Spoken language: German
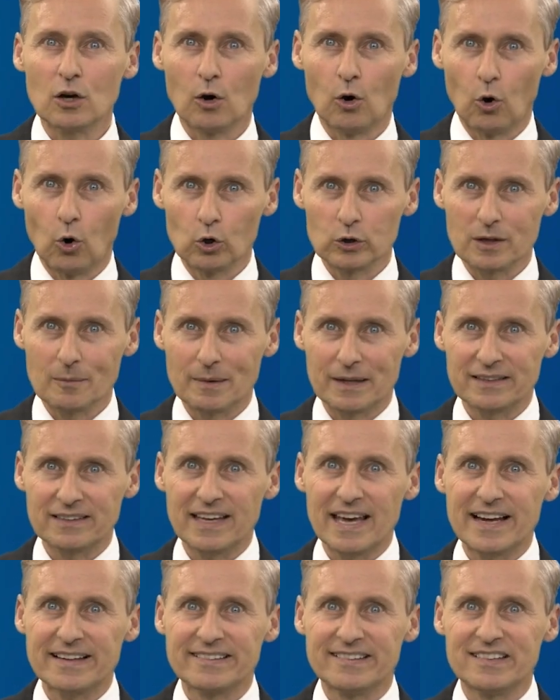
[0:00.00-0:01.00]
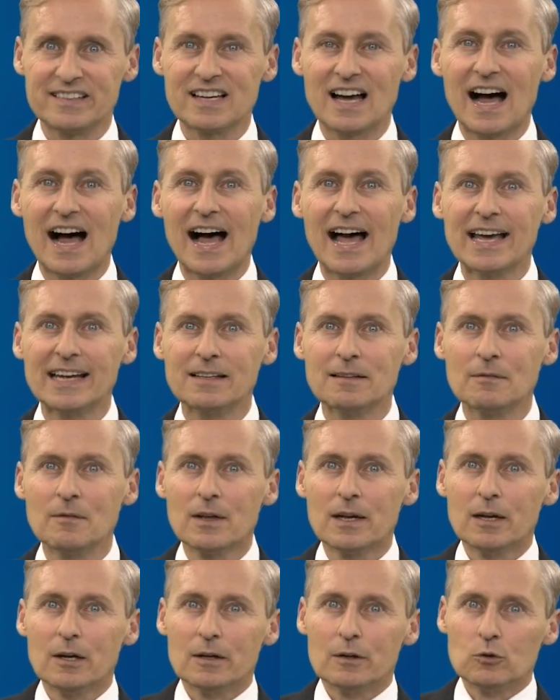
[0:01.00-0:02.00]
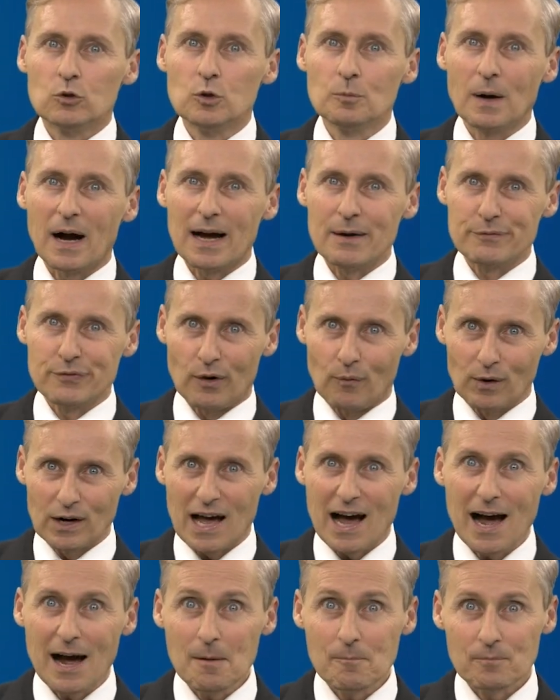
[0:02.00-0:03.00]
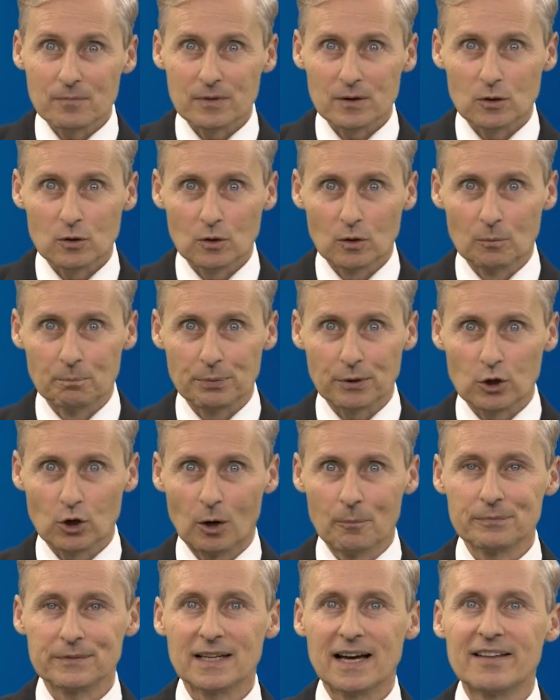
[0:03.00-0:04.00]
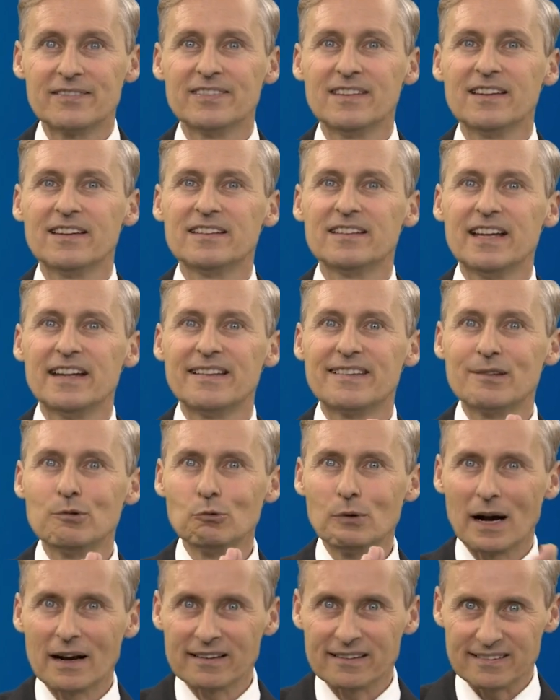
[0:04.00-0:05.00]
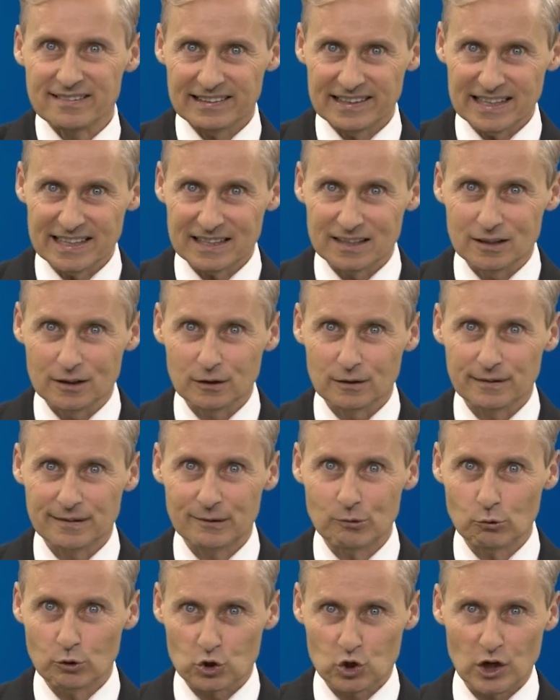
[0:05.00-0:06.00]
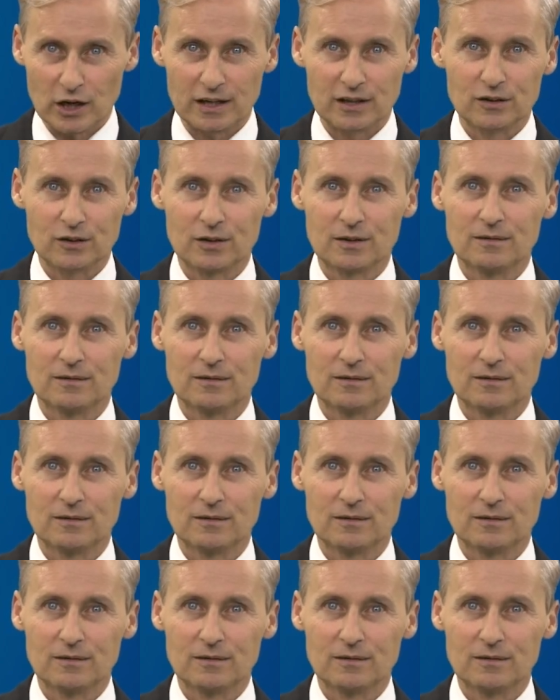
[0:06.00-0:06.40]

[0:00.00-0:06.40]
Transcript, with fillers: oder man trägt sich ein über ein Formular und bekommt dann den Zugangslink zugeschickt.